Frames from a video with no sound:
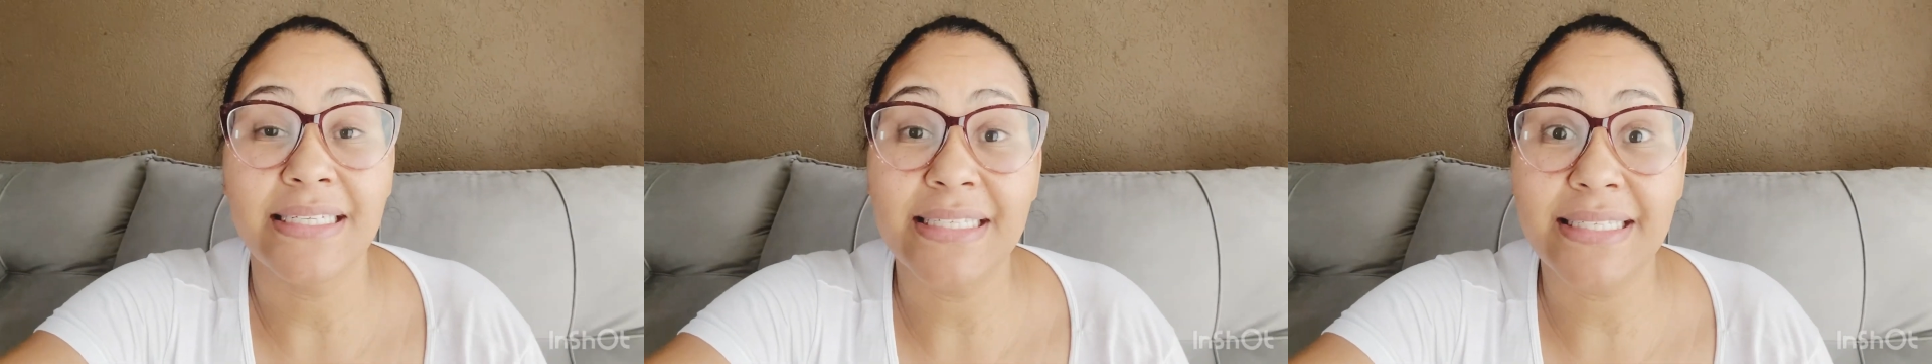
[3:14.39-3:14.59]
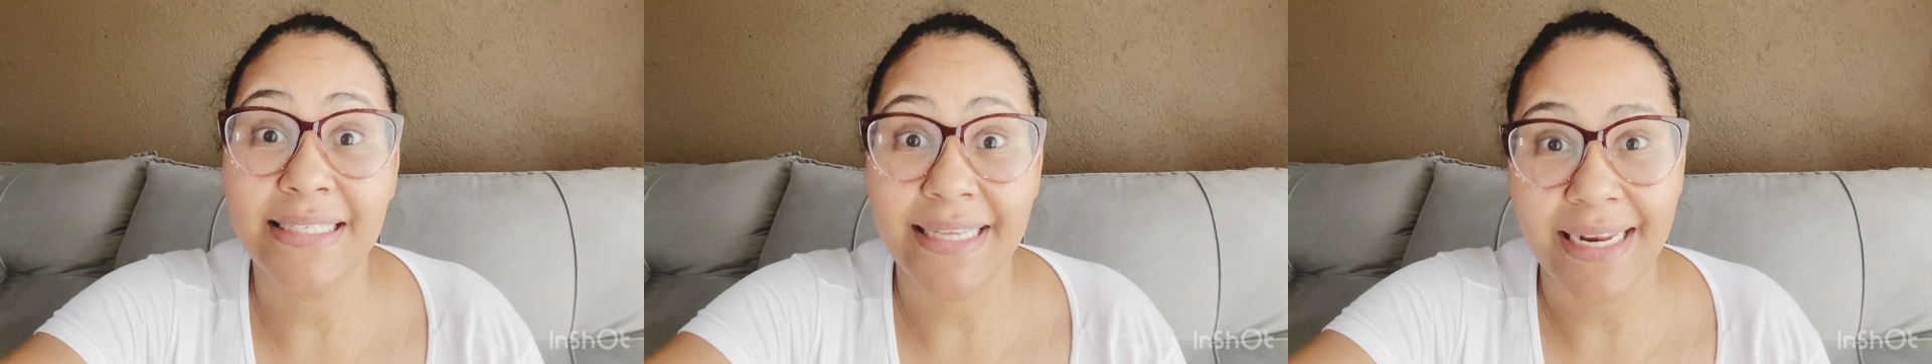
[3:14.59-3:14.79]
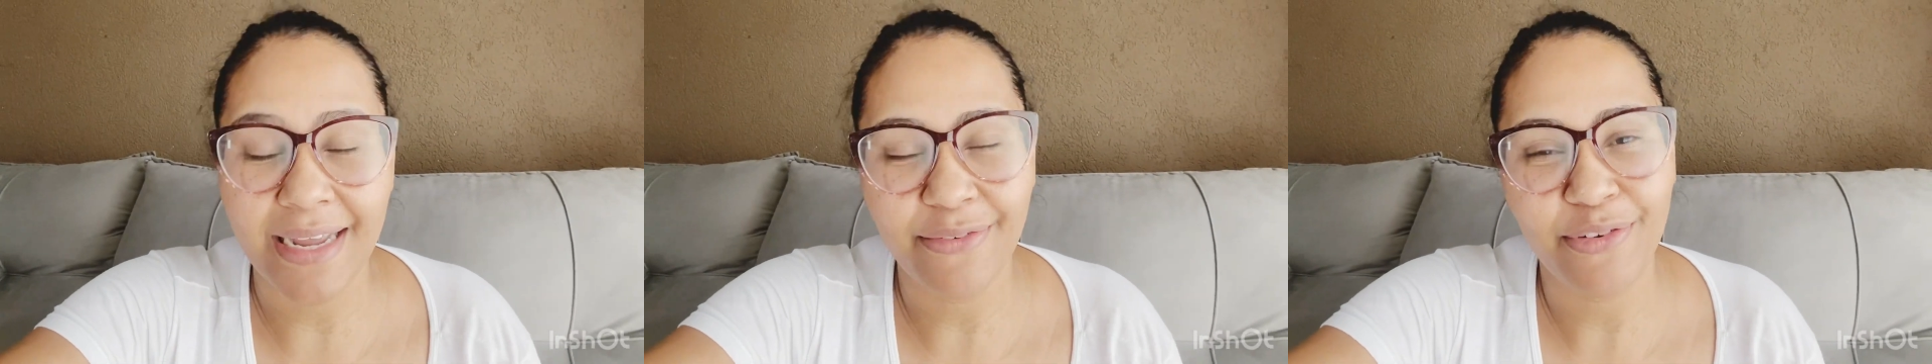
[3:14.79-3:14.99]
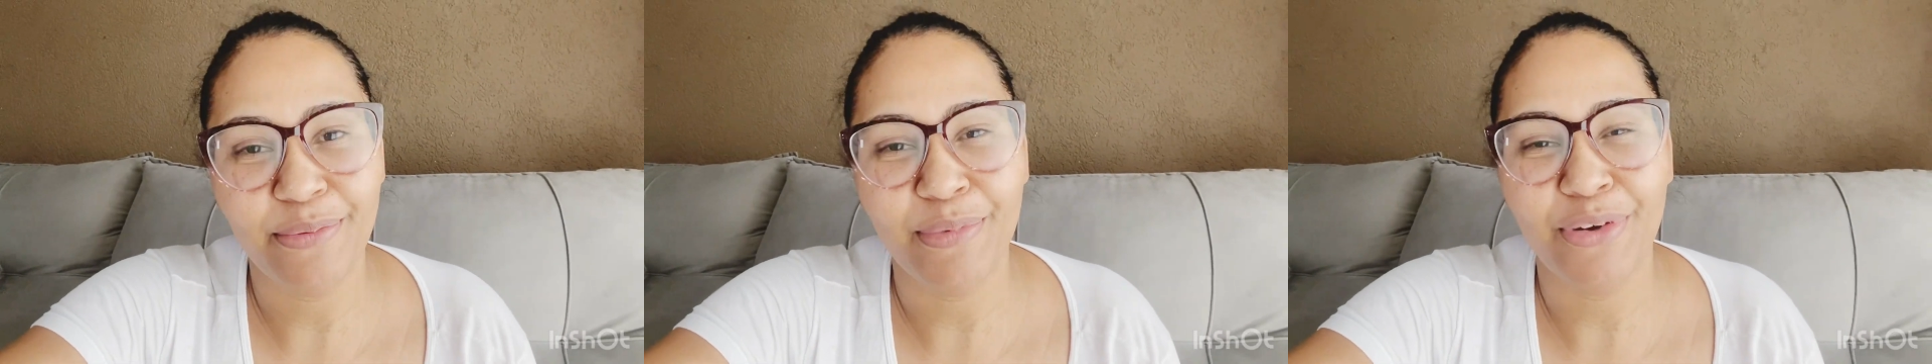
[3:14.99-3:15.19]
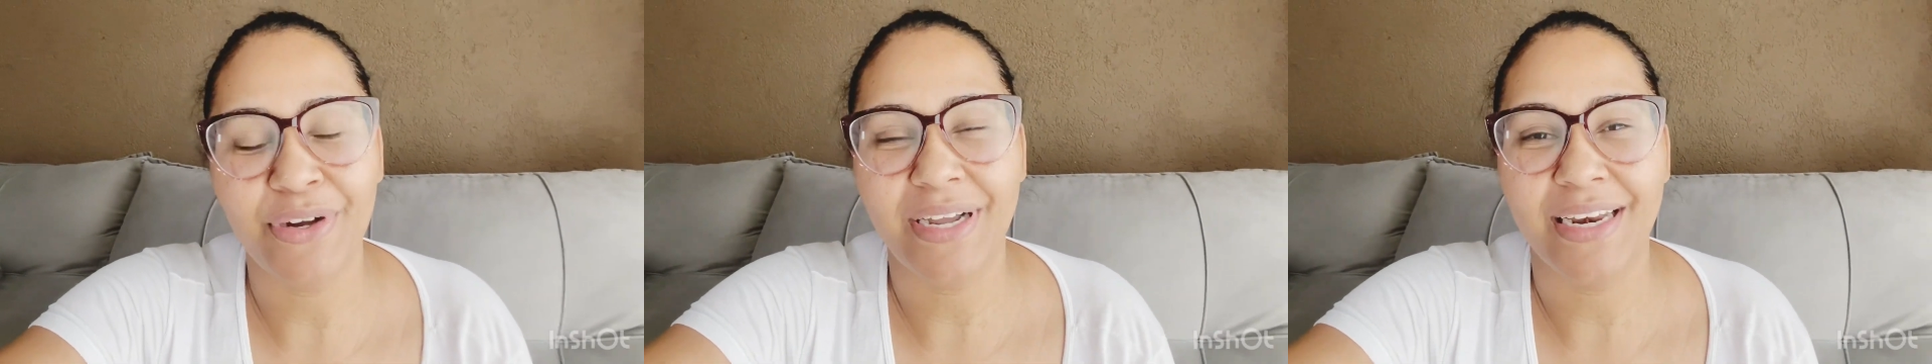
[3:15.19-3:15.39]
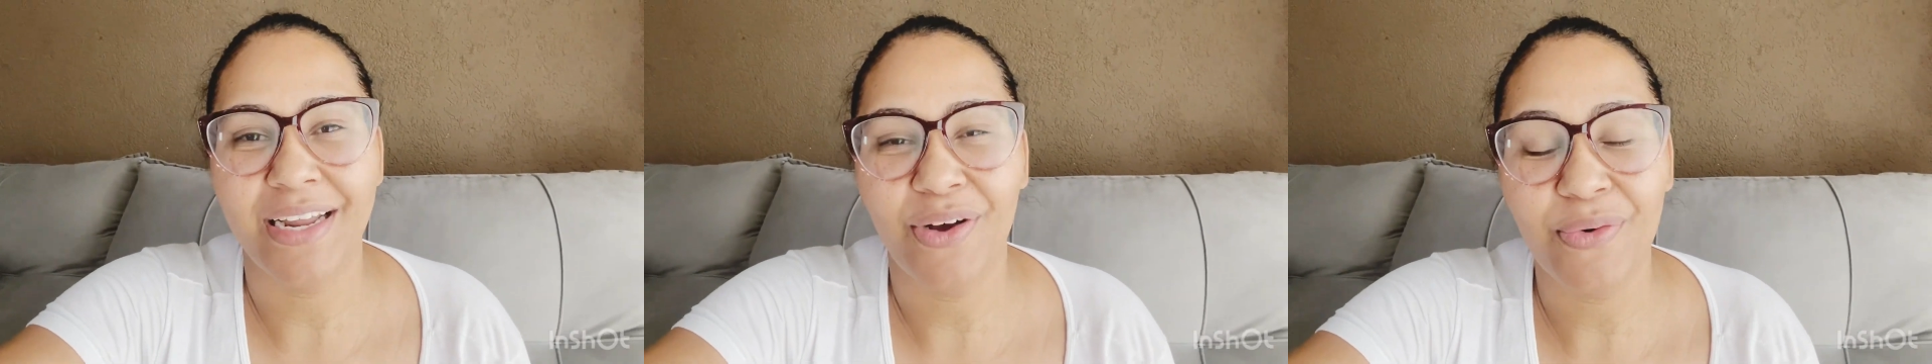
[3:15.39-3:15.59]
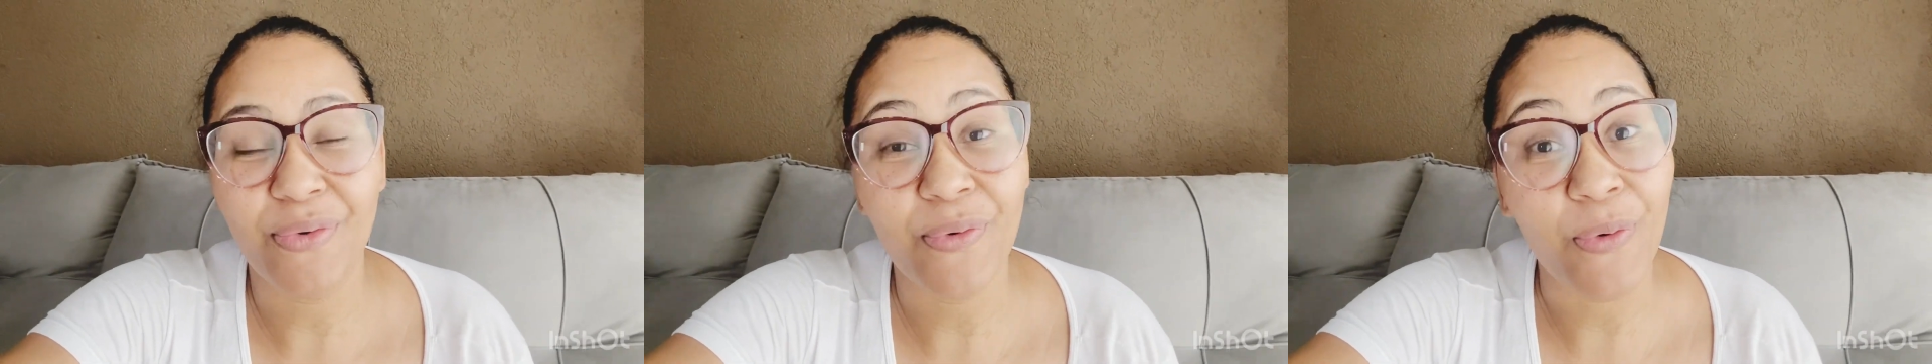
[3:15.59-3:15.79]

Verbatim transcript: inscreve no meu canal,